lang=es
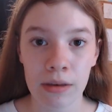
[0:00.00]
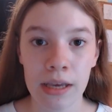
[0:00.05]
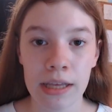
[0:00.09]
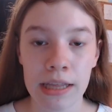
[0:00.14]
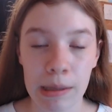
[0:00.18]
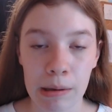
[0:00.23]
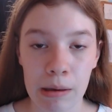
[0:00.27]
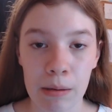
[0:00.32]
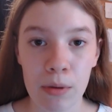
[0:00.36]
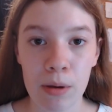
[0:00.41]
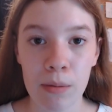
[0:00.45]
Y
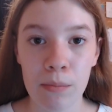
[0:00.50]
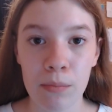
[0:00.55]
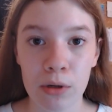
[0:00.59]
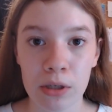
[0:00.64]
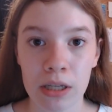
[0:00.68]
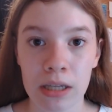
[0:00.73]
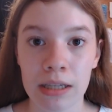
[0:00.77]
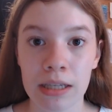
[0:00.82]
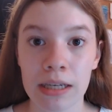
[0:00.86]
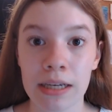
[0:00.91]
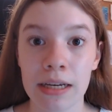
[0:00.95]
también muy
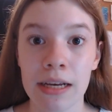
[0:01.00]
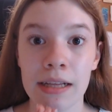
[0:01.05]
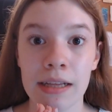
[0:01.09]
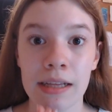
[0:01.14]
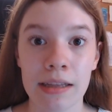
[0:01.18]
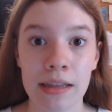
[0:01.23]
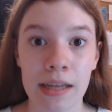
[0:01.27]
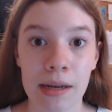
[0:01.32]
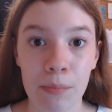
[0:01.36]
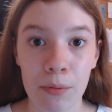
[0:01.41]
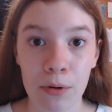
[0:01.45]
importante,
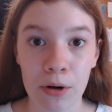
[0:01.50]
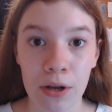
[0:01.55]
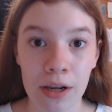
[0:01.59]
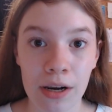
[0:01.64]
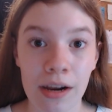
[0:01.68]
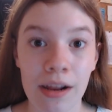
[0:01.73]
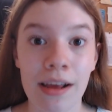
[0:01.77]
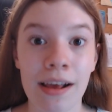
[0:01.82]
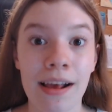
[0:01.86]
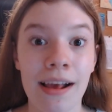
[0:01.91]
intentar poner